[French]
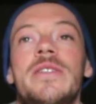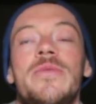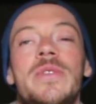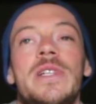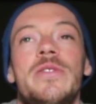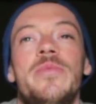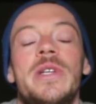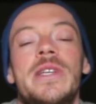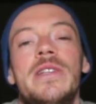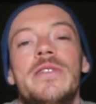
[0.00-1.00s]
Donc là, le
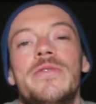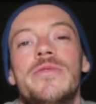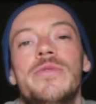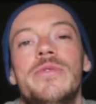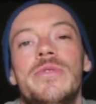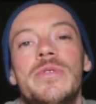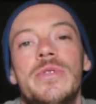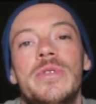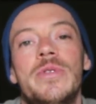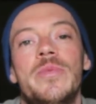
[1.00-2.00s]
mec, il est venu
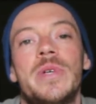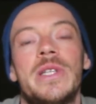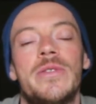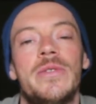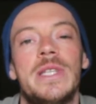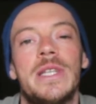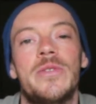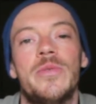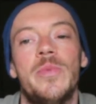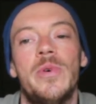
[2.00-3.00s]
euh, presque
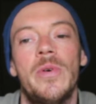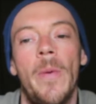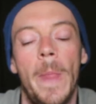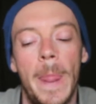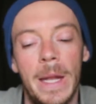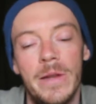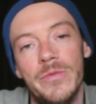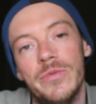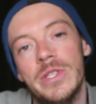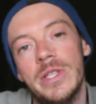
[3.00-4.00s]
directement. Il est
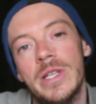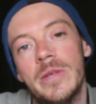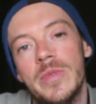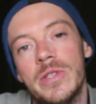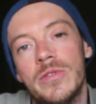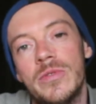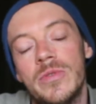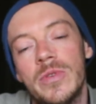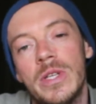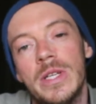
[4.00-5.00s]
venu ici à la maison.